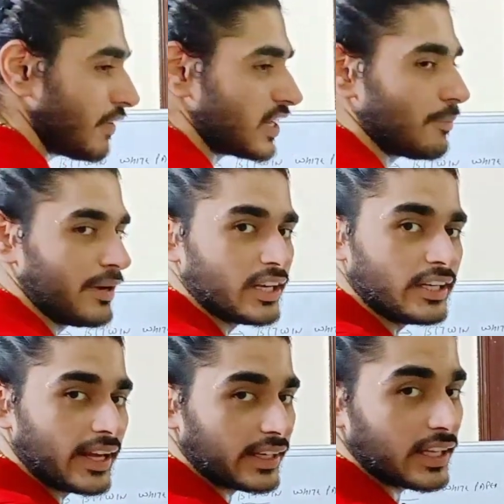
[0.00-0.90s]

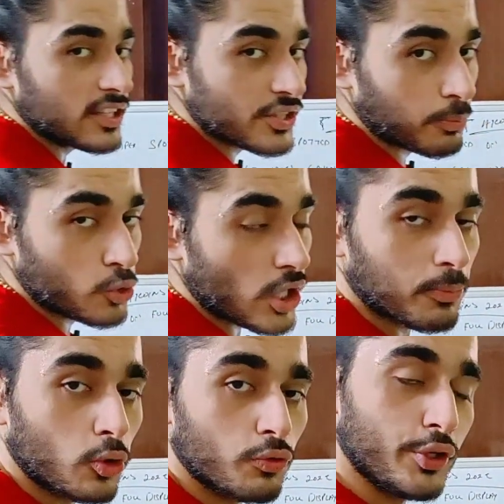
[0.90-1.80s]
फंडामेंटल टेक्निकल सब कुछ
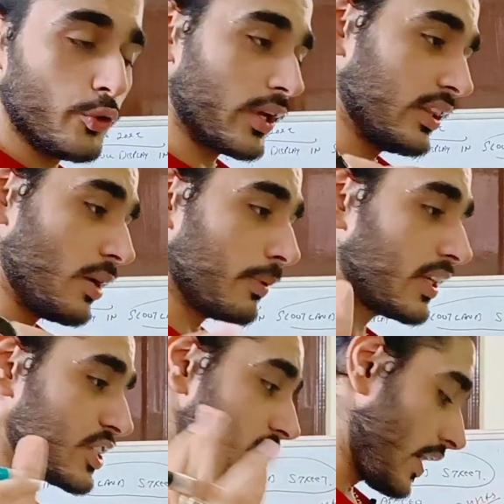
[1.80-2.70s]
आपको वीडियो के अंदर
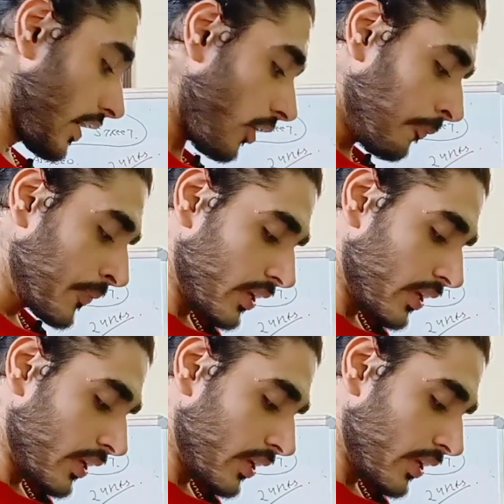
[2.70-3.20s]
पता चल जाएगा